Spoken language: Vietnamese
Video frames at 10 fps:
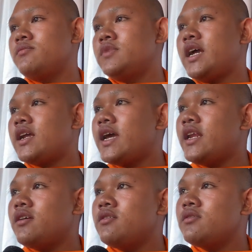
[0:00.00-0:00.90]
Nà khá
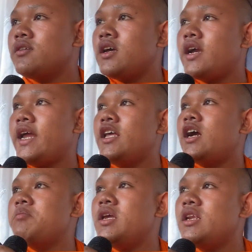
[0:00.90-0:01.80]
nâng Ngày này
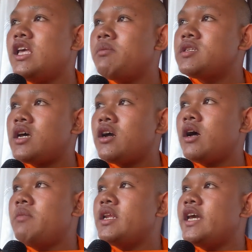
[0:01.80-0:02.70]
ọt miên liếp sao
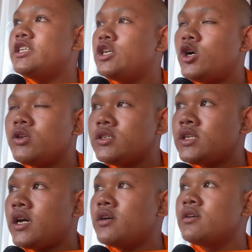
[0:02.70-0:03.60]
ọt miên ấy chốt
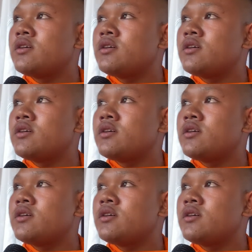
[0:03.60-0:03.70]
sao